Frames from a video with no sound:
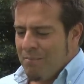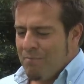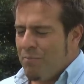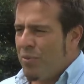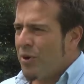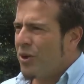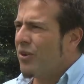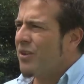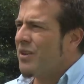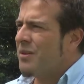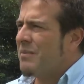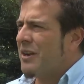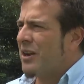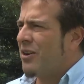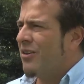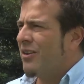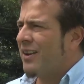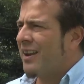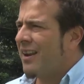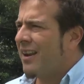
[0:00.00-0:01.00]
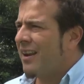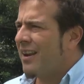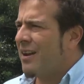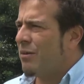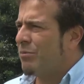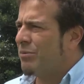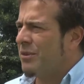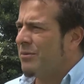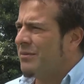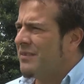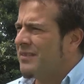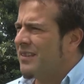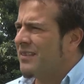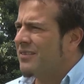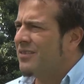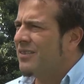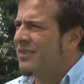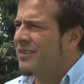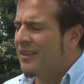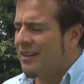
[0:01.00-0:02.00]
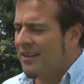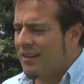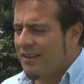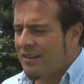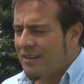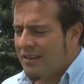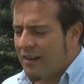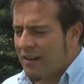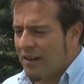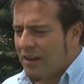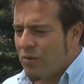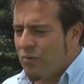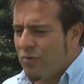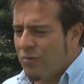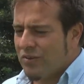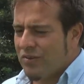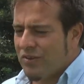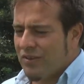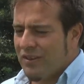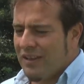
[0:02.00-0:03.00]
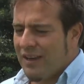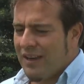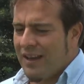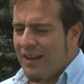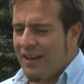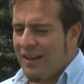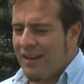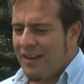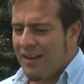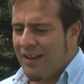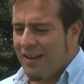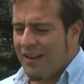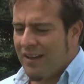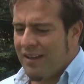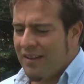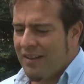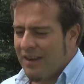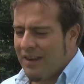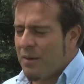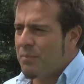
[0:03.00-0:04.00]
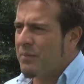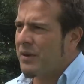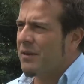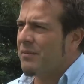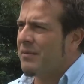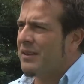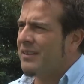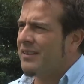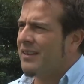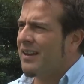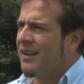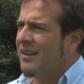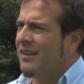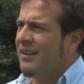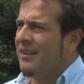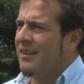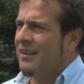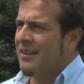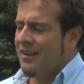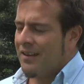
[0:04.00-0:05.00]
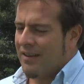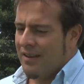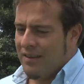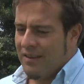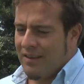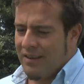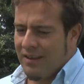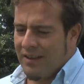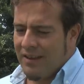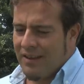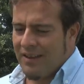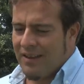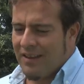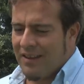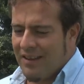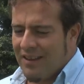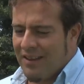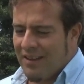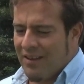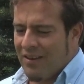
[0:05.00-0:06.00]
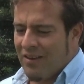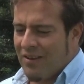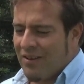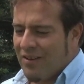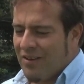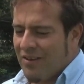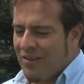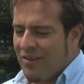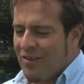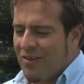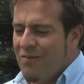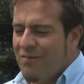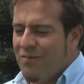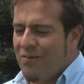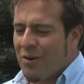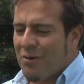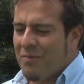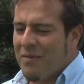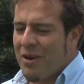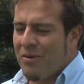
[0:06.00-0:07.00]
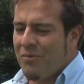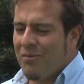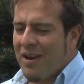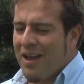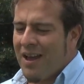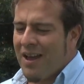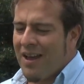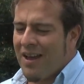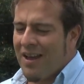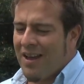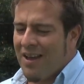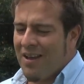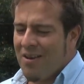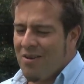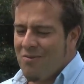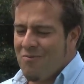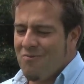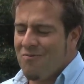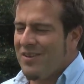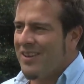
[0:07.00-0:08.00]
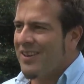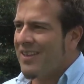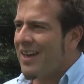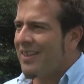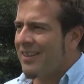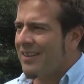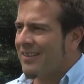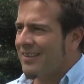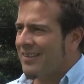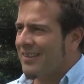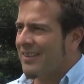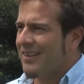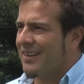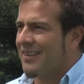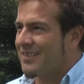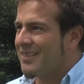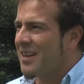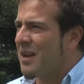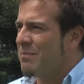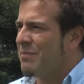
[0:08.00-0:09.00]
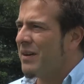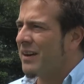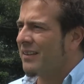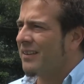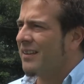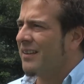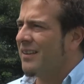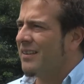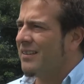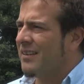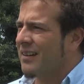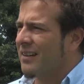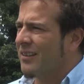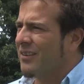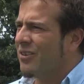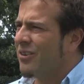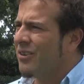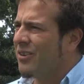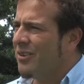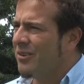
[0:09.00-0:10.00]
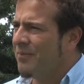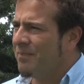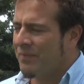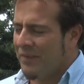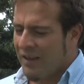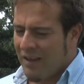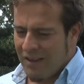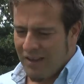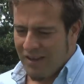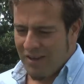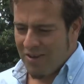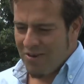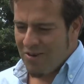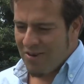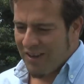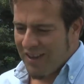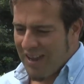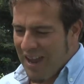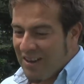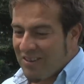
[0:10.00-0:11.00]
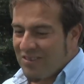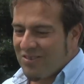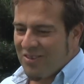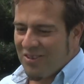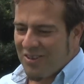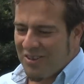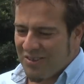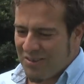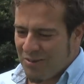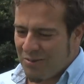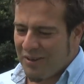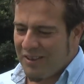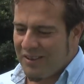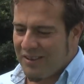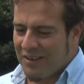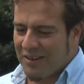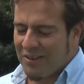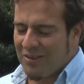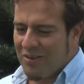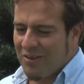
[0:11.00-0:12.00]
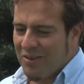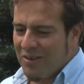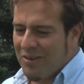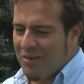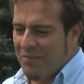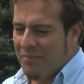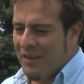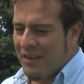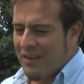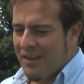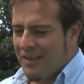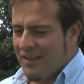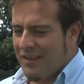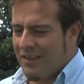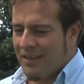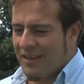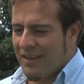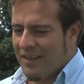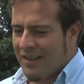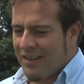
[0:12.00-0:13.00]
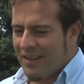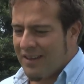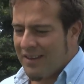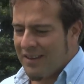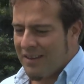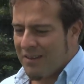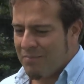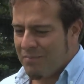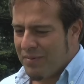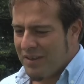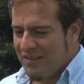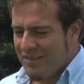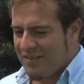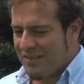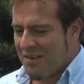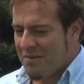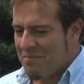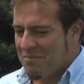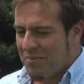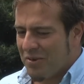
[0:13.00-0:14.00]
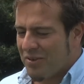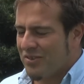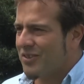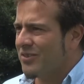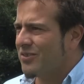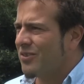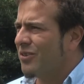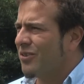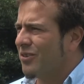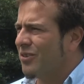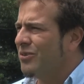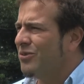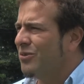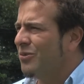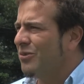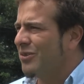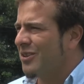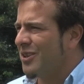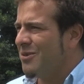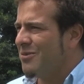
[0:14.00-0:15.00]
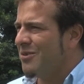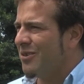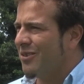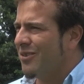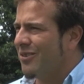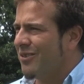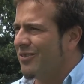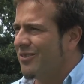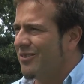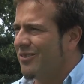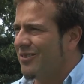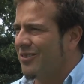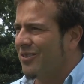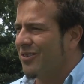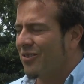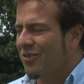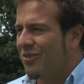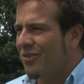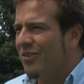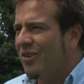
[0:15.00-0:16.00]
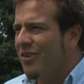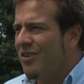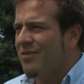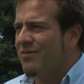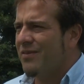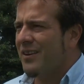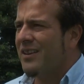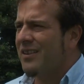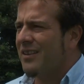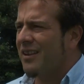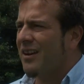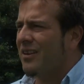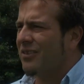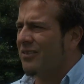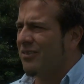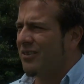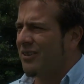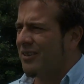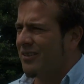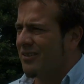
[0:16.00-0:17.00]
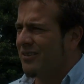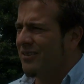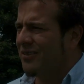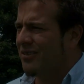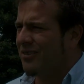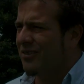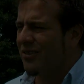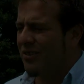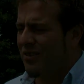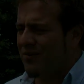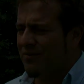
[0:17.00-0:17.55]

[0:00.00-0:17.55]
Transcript: pro de mejorar la optimización de, de recursos de la, la experimental, de conformar una unidad que sea parte del territorio y no que accione sobre el territorio y que piense en procesos constructivos con, los diferentes actores, con los